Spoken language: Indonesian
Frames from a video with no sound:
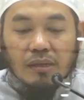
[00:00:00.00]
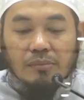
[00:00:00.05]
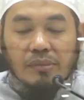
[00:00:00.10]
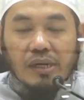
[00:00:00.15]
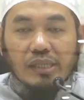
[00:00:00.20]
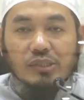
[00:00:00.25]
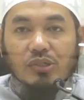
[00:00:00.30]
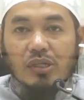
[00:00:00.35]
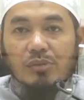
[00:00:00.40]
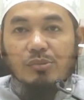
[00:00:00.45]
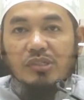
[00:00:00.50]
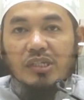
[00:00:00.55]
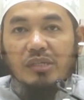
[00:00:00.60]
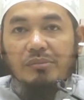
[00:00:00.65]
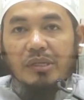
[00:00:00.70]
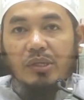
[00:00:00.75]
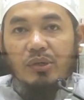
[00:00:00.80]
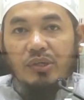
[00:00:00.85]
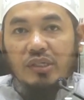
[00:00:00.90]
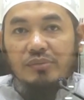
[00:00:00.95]
Masalah
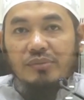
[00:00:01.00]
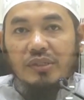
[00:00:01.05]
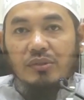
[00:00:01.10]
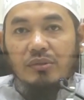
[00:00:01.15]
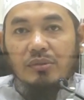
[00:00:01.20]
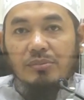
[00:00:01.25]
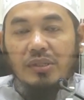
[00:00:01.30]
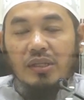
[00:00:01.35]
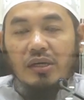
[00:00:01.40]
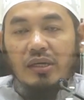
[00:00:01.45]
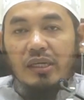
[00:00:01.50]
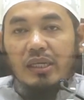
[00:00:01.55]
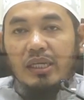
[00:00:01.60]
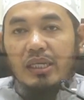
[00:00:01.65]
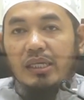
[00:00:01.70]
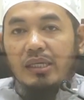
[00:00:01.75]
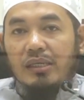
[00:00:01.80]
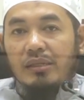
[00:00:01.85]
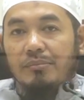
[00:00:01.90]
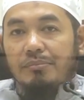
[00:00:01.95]
muslimin rahimahukumullah
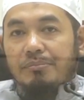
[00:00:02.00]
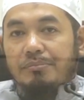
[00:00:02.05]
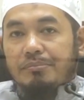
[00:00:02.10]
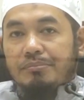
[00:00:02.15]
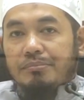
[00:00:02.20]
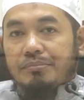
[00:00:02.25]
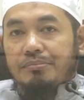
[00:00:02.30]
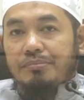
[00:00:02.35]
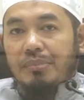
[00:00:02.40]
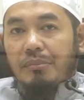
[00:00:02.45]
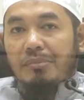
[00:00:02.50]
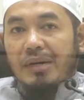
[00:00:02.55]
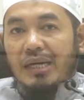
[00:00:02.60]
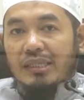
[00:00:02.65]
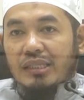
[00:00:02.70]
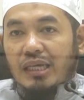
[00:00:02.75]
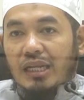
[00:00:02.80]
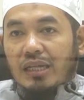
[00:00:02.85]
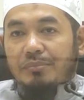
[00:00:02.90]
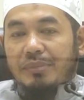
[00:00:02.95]
ini
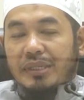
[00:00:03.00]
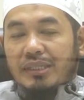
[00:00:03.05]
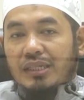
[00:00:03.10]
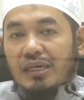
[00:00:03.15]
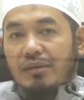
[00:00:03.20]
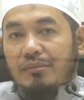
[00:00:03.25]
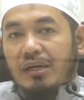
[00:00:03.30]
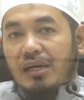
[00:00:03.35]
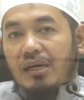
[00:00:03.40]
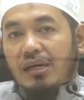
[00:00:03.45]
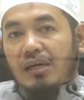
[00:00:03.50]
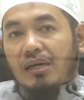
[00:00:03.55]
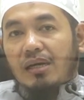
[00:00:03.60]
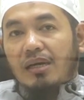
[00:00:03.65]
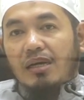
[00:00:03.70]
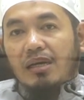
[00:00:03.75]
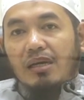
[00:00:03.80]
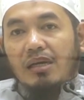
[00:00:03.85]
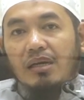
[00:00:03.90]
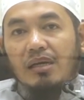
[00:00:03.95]
pembatal pertama
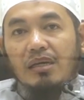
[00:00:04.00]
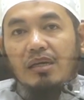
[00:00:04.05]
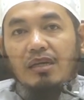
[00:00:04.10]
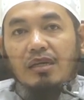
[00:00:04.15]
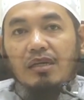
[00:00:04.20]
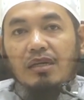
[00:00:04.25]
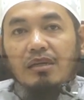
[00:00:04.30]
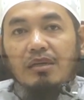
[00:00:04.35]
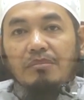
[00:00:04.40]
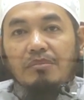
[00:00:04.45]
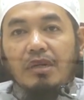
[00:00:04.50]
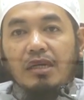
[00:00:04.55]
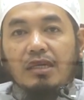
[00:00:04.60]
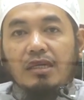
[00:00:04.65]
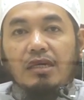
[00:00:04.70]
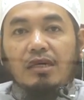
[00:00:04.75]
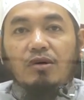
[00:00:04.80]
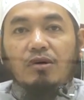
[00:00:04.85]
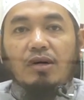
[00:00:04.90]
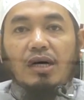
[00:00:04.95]

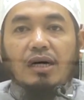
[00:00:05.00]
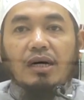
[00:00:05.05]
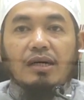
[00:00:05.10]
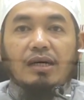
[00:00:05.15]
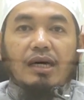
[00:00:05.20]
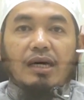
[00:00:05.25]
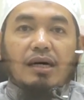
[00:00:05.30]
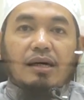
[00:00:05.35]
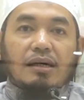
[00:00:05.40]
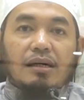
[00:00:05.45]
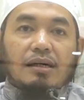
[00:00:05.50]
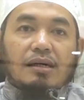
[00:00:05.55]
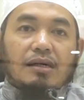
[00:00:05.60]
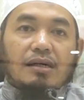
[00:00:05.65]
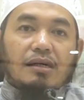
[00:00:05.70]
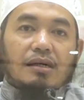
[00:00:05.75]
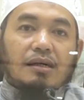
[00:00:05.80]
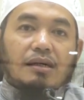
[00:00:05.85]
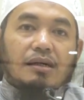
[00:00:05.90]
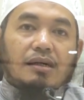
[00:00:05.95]
bagi orang yang
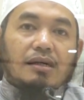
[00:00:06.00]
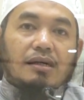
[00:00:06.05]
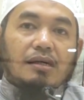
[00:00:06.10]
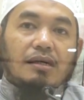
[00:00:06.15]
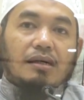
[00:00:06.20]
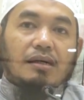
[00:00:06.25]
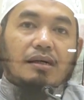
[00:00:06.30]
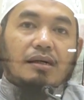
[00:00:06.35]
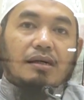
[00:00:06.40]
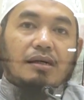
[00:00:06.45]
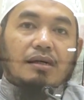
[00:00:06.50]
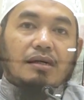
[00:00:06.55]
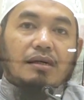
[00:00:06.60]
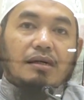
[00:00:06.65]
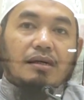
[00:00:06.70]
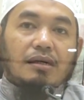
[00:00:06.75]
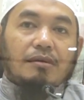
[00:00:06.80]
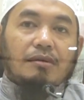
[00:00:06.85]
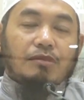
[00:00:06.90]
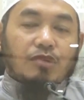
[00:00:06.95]

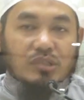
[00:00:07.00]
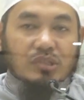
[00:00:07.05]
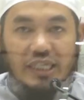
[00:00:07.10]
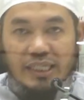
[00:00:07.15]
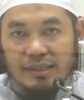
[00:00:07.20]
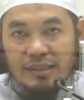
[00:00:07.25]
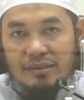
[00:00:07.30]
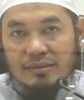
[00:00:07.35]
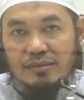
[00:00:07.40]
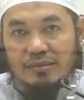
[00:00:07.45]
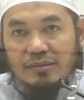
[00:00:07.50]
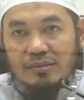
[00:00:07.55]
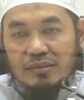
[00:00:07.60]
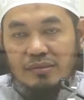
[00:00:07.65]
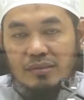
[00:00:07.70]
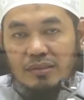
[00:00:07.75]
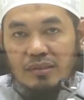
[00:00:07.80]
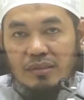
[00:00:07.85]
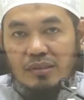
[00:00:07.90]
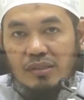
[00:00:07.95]
murtad.
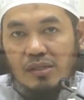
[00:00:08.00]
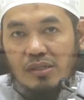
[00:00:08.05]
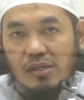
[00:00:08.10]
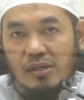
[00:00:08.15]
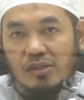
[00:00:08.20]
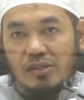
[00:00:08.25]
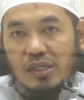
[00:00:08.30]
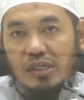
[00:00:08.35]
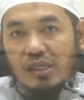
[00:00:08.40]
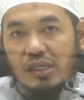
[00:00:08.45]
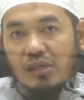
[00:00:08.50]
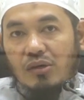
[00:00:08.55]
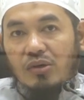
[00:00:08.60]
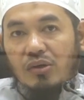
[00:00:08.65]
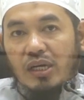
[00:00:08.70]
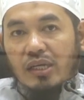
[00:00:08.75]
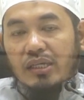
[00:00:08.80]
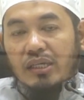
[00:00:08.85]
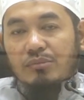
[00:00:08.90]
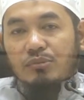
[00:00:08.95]
Jadi
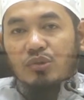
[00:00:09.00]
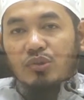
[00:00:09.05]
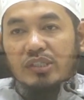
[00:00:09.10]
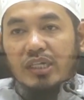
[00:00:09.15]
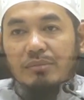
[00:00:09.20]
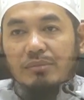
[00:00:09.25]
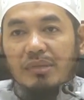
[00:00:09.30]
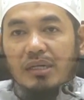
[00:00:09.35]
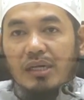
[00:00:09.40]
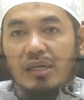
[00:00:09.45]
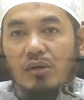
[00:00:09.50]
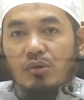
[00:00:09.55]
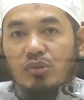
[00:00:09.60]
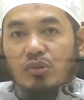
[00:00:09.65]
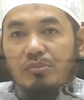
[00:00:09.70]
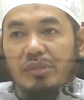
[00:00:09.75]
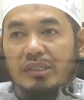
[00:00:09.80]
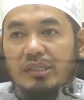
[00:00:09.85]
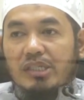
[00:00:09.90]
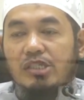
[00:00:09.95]
orang yang murtad maka
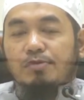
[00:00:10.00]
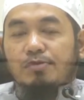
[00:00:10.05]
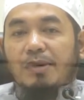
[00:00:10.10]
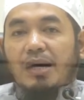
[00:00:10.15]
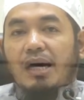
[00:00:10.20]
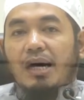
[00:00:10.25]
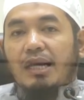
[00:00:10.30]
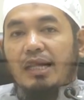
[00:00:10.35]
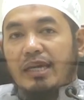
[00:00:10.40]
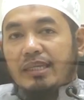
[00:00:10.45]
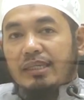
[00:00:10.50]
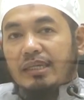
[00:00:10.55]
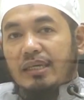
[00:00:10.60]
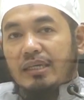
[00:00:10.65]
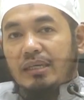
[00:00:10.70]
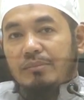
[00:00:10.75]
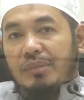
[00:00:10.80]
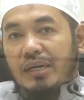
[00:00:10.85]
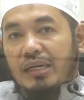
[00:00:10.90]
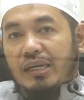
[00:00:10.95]
otomatis pahalanya
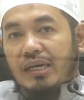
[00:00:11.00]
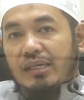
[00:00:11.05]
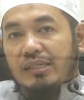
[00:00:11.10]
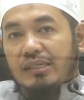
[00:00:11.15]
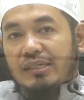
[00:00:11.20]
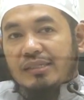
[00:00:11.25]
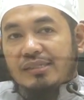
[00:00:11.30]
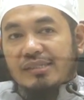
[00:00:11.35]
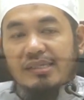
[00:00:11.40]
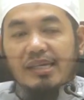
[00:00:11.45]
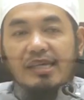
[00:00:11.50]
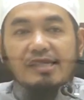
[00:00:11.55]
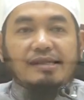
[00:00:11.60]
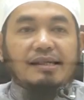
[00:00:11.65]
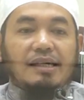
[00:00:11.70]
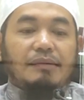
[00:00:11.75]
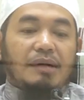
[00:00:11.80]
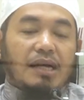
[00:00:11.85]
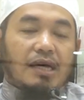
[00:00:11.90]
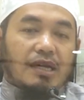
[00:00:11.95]
ibadahnya
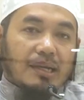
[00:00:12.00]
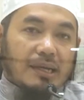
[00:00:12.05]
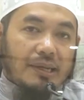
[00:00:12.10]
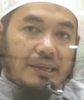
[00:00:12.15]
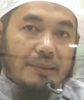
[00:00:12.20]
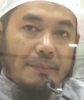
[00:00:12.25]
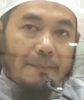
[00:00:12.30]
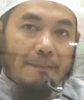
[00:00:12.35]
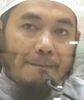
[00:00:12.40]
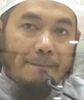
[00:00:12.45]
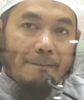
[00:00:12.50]
sia-sia belaka.